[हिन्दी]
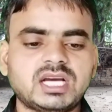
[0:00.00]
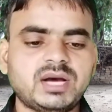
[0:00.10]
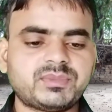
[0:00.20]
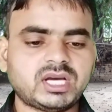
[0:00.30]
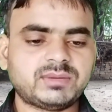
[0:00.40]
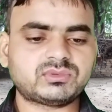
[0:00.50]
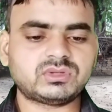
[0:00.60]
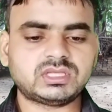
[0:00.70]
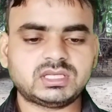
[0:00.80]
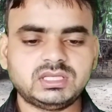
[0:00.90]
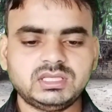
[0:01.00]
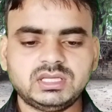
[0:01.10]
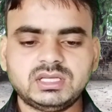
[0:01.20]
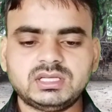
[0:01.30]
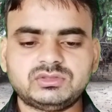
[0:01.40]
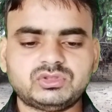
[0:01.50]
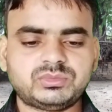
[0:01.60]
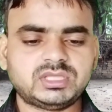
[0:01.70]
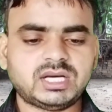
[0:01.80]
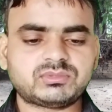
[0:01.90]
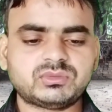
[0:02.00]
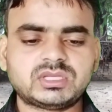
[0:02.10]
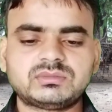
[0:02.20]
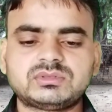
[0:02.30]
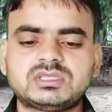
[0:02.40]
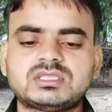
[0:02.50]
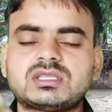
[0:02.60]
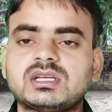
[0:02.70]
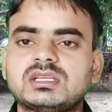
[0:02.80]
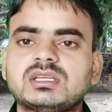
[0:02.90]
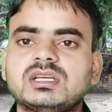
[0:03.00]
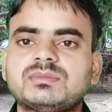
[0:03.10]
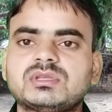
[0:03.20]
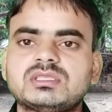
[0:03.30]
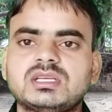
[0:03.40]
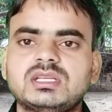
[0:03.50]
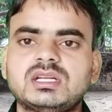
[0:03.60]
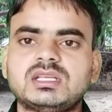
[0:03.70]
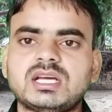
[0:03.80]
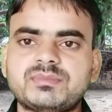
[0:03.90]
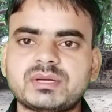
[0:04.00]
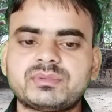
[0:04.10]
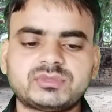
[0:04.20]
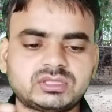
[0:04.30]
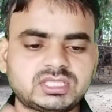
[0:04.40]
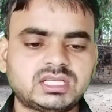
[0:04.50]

यहाँ पे आपको लिखा है जो भी आपको मतलब किस तरह के आपका चैनल है यहाँ पे आप अपना